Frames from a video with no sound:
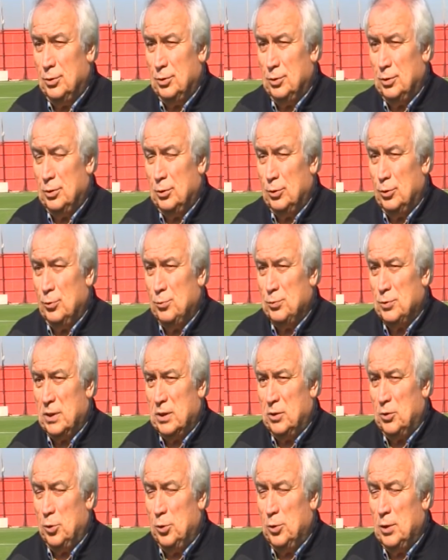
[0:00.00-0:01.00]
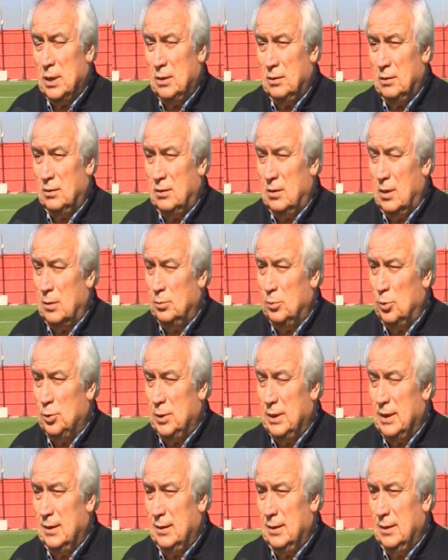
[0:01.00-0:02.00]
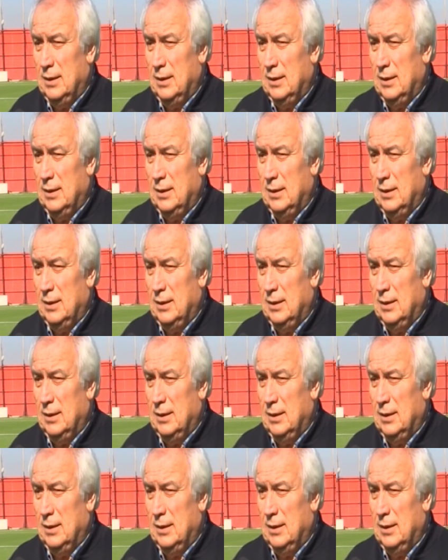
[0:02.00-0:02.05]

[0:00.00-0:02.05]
önümüze koyulan tabloda